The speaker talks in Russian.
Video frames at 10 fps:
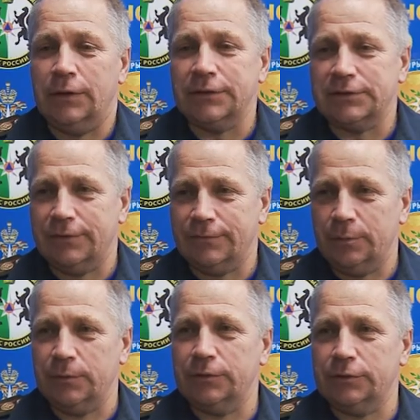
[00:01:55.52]
доставки
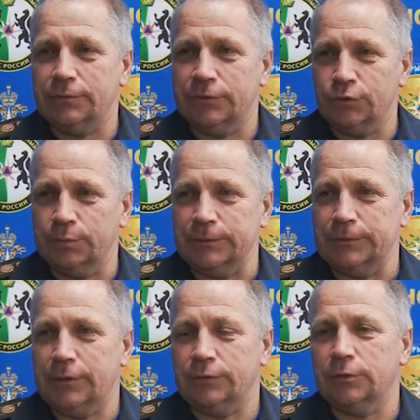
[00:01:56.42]
оперативной группы,
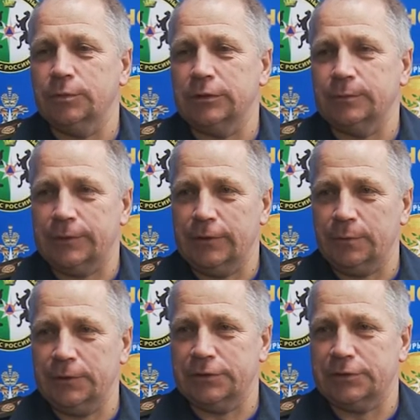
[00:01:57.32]
которая будет отправлена в
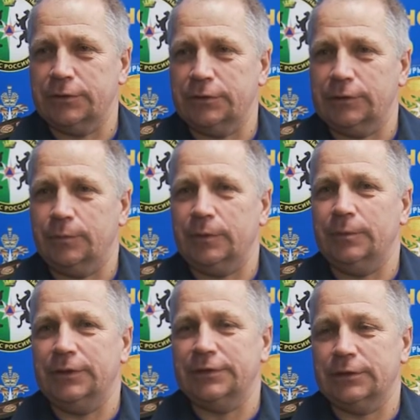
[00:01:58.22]
Пенжинский район,
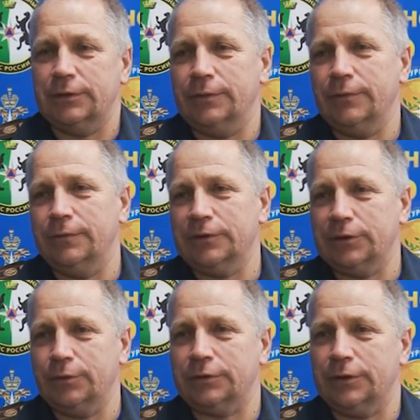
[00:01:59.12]
применяется э,
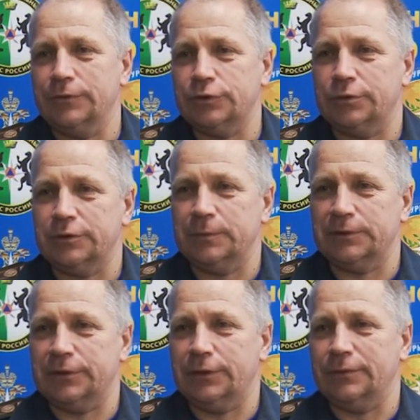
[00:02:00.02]
вертолет
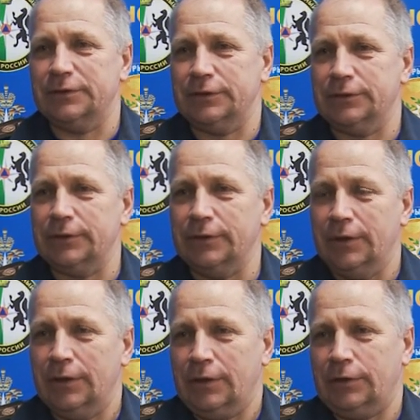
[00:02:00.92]
авиационно-спасательного центра,
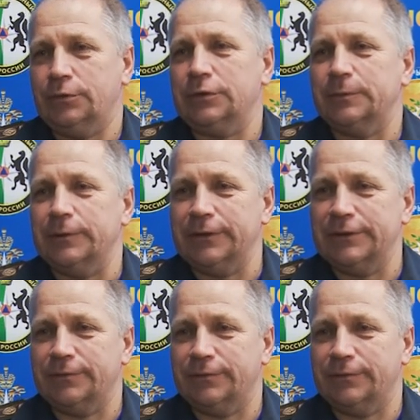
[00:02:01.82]
который располагается в